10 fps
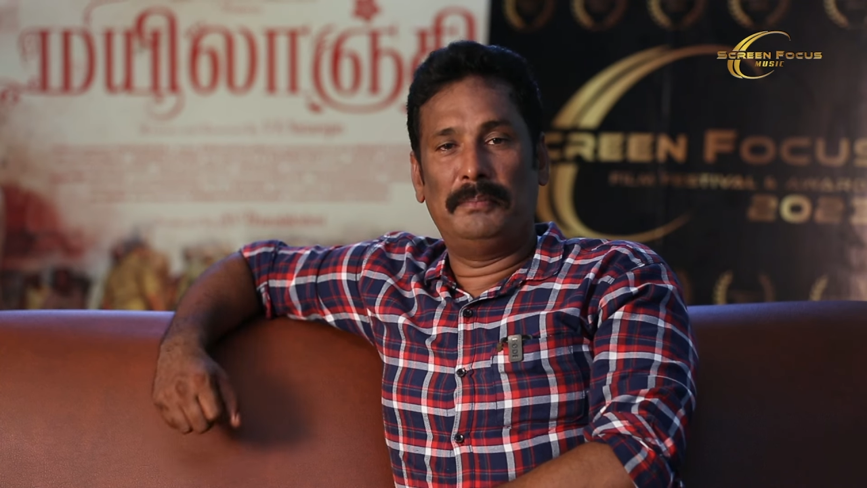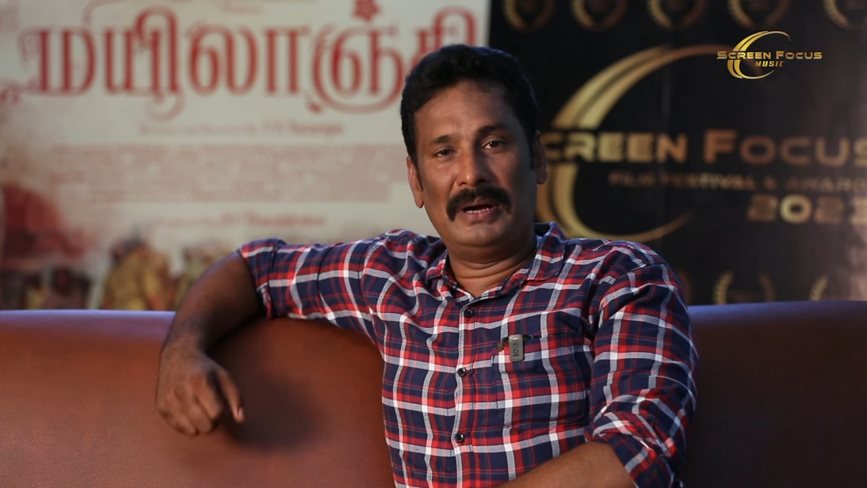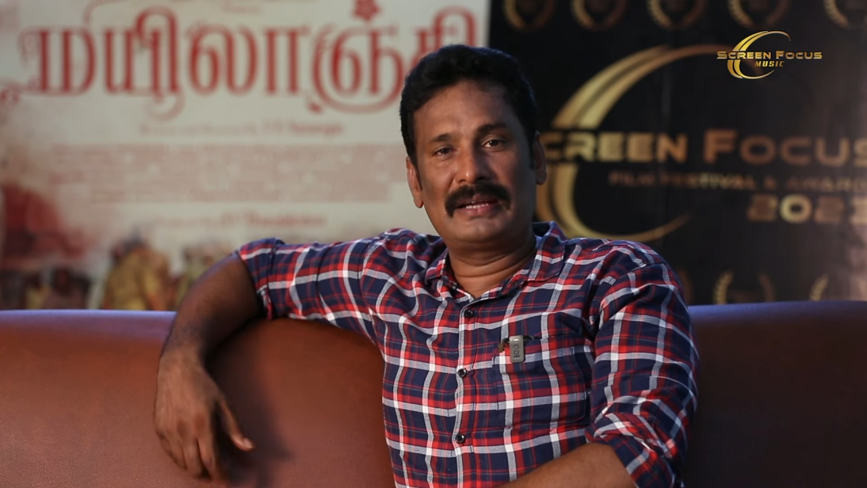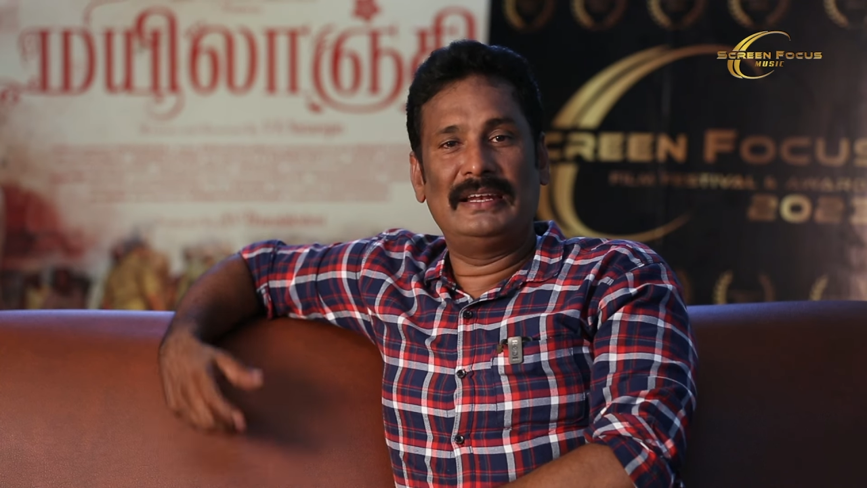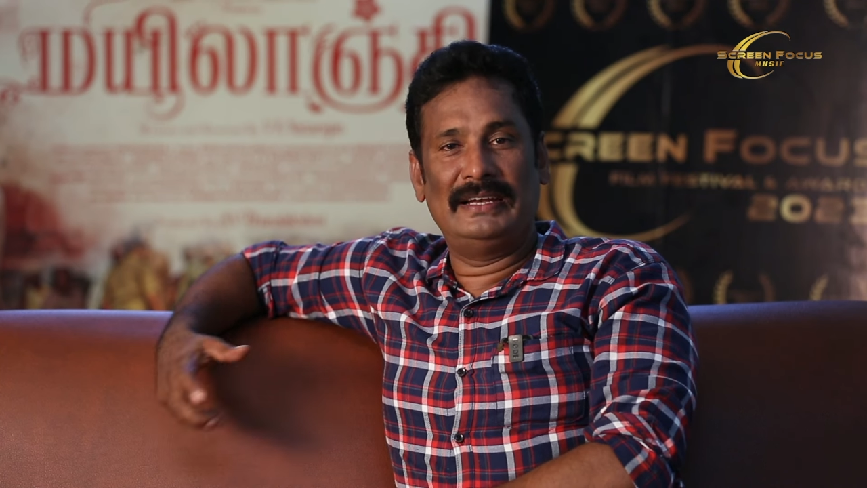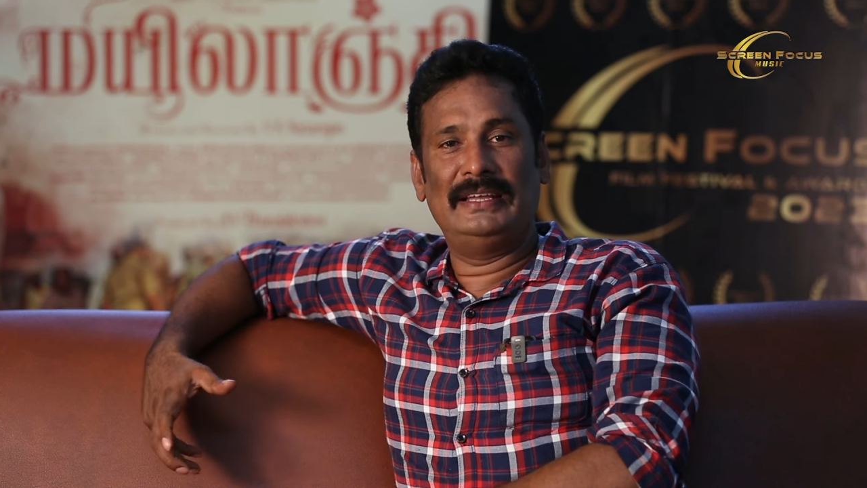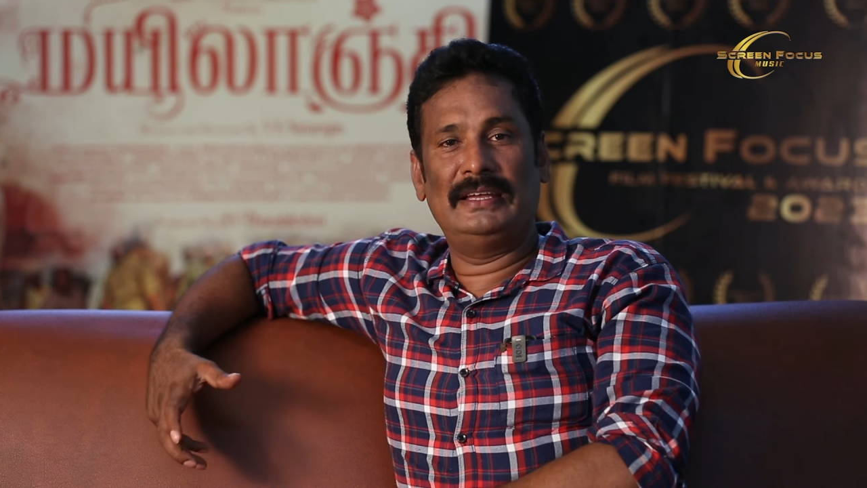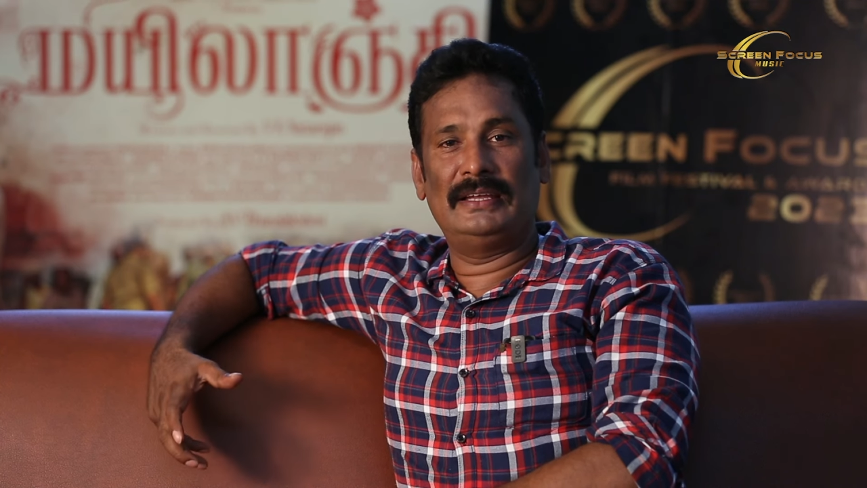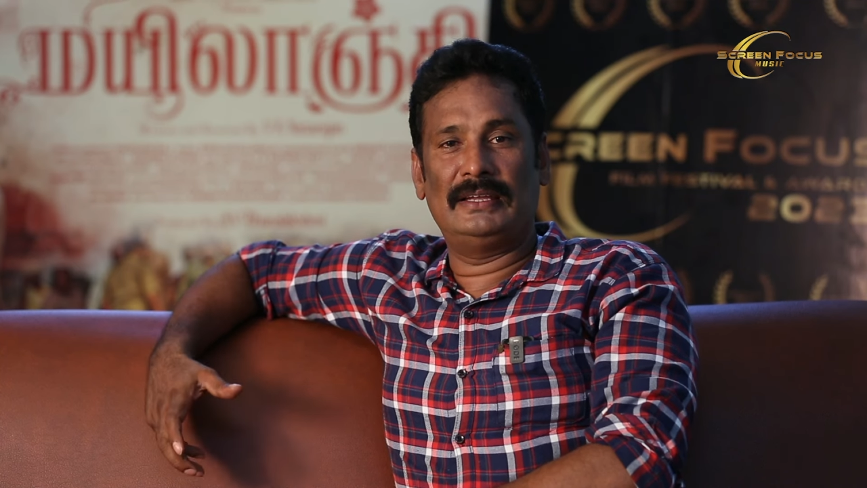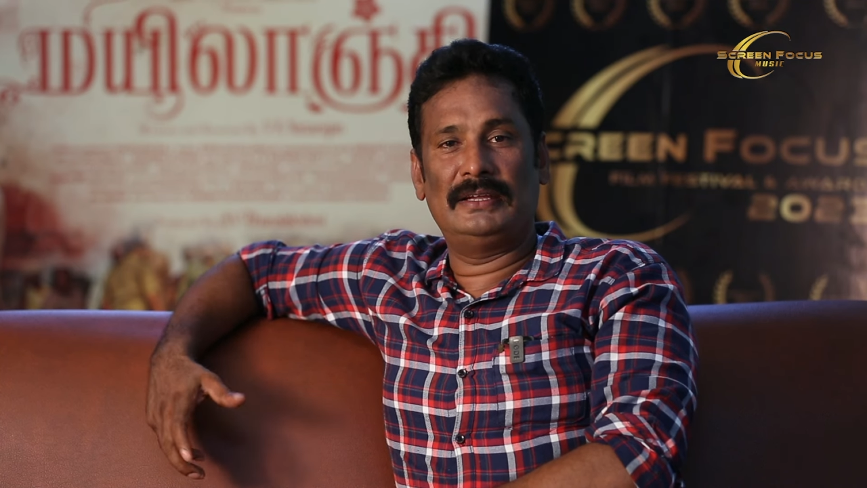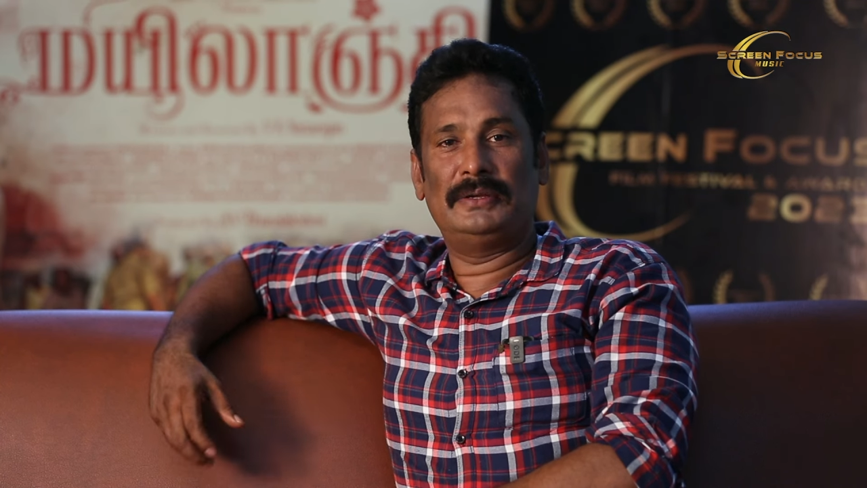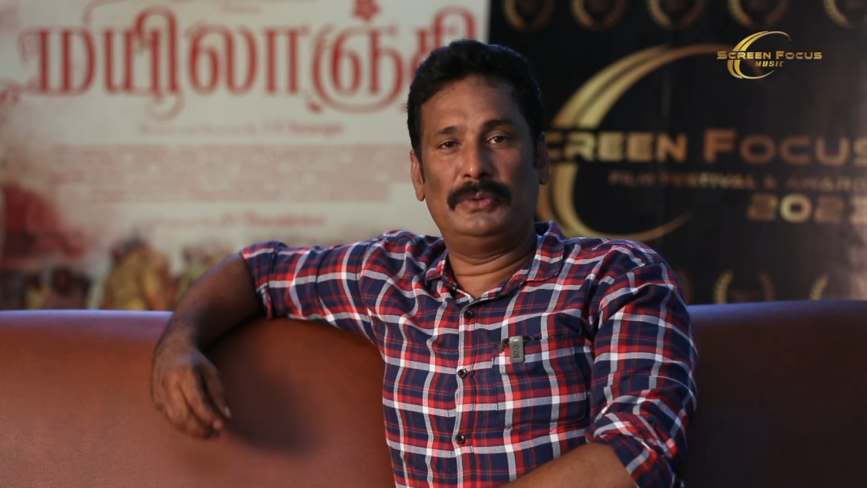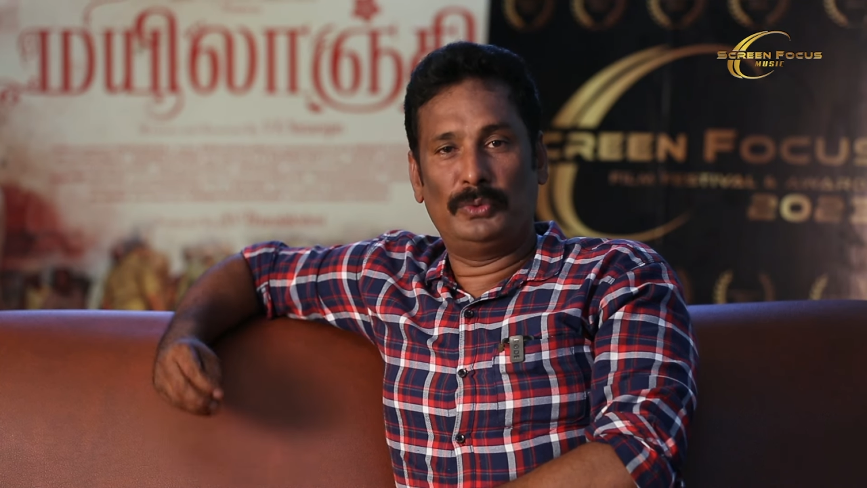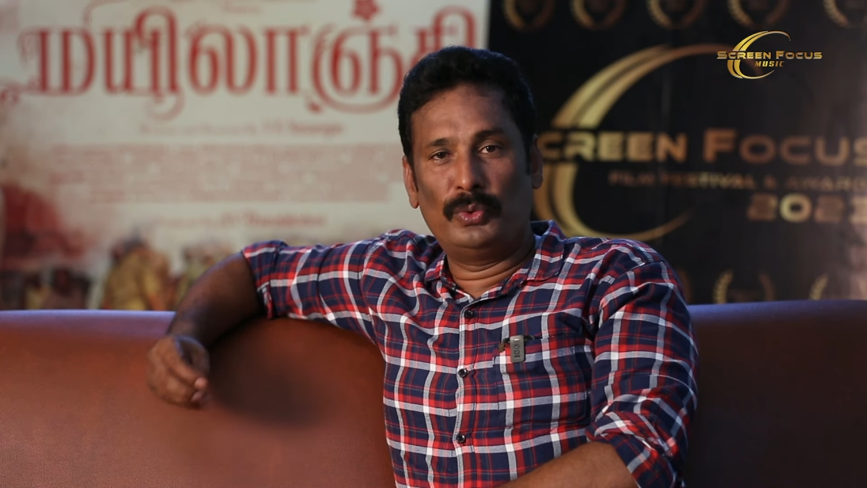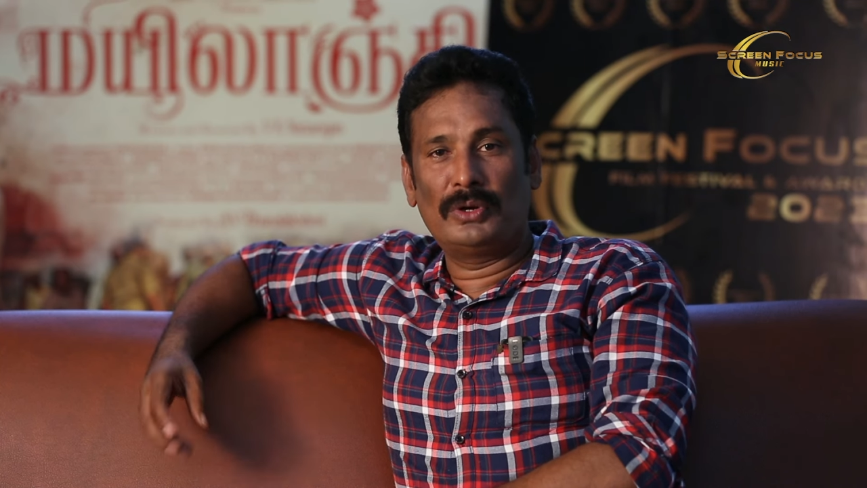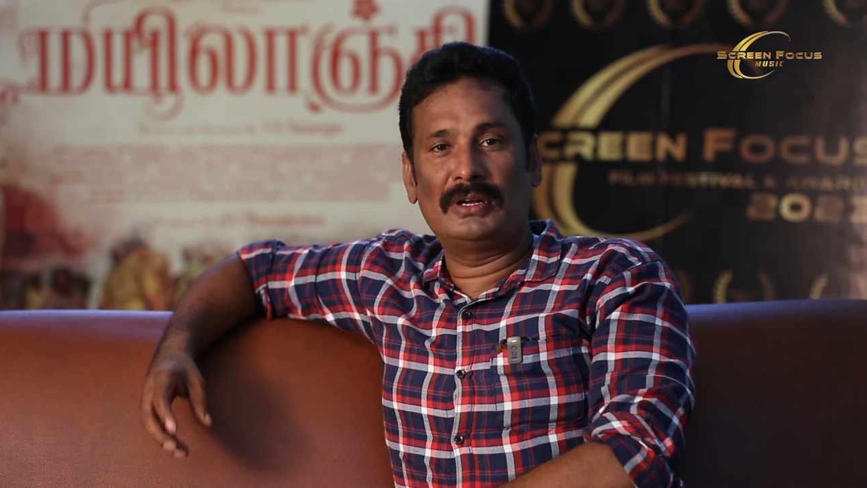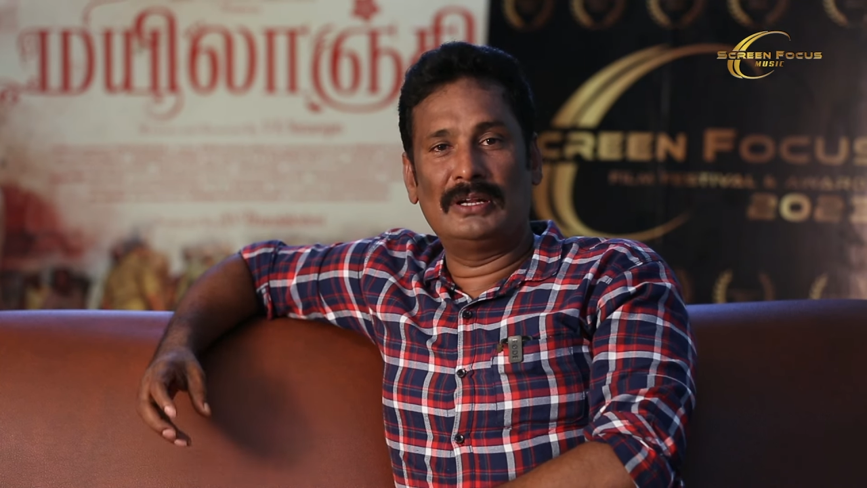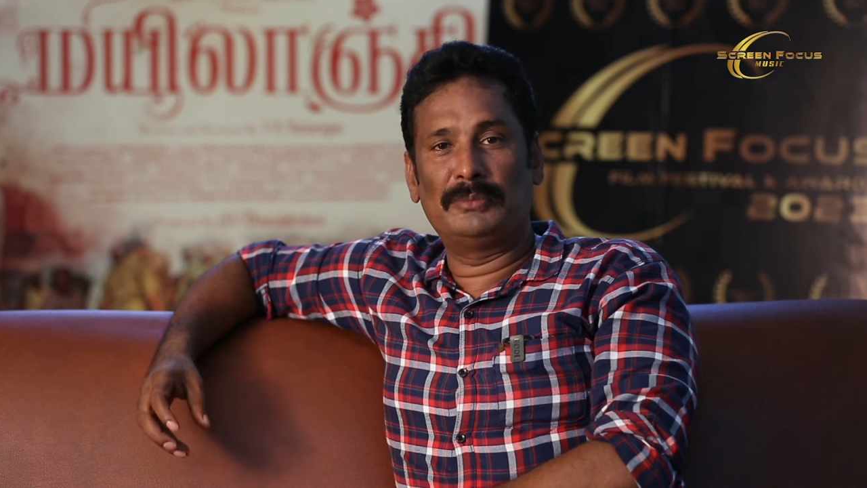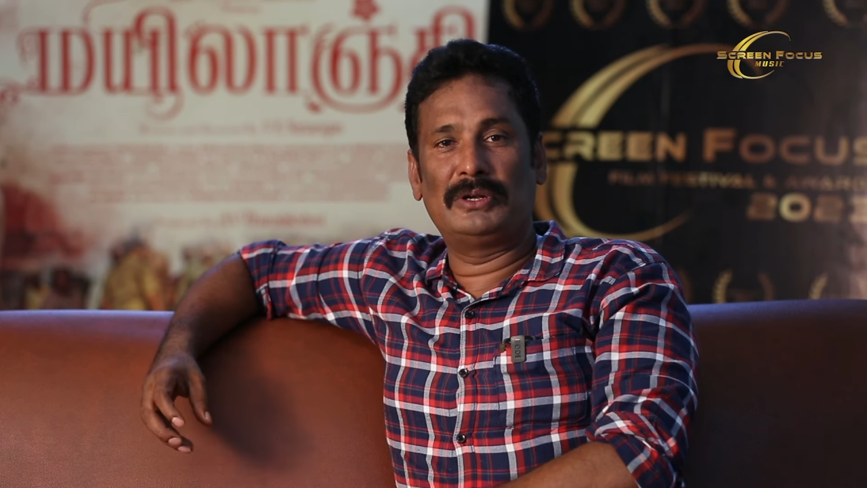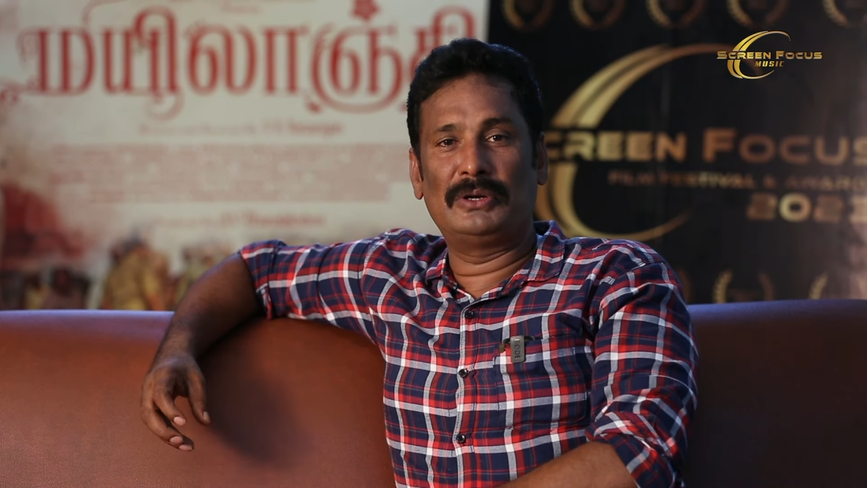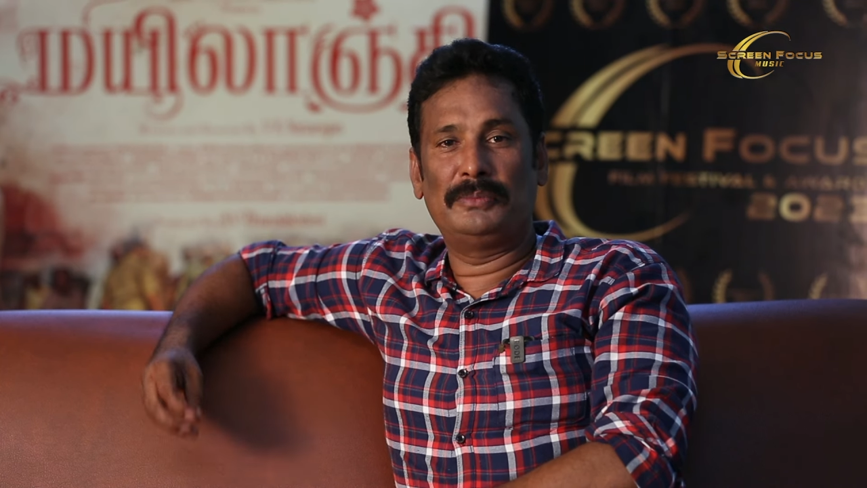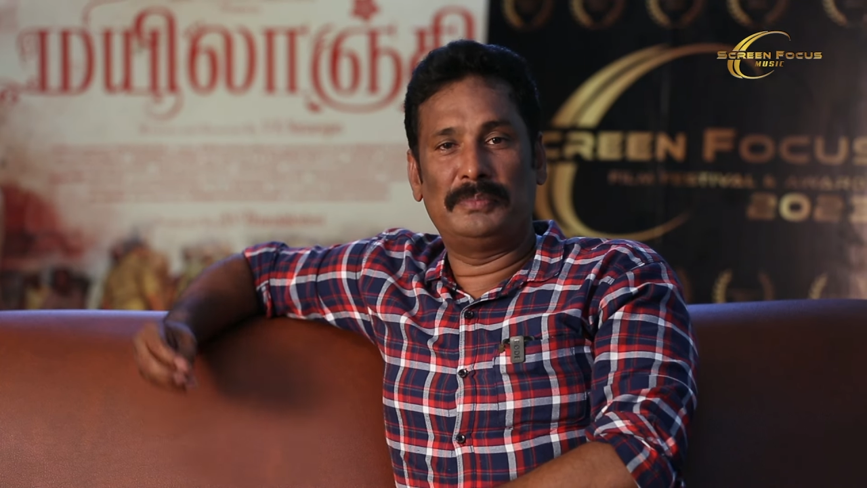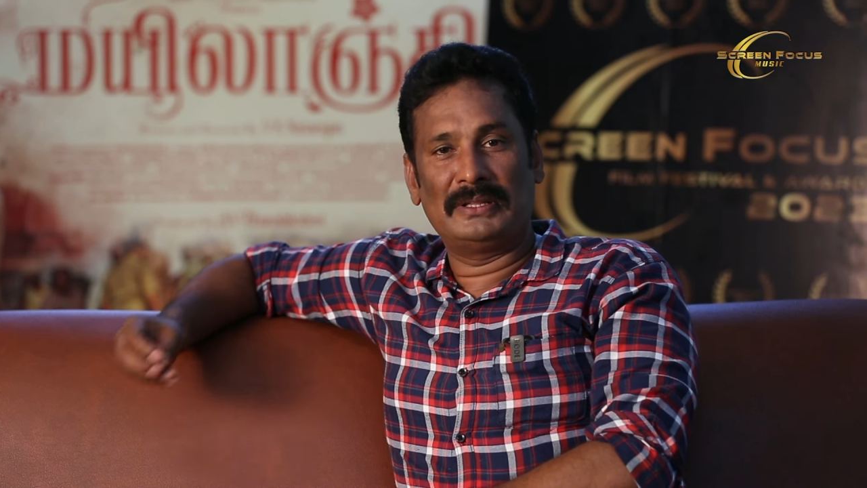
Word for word: மக்களிடையே ஊடக நண்பர்களும்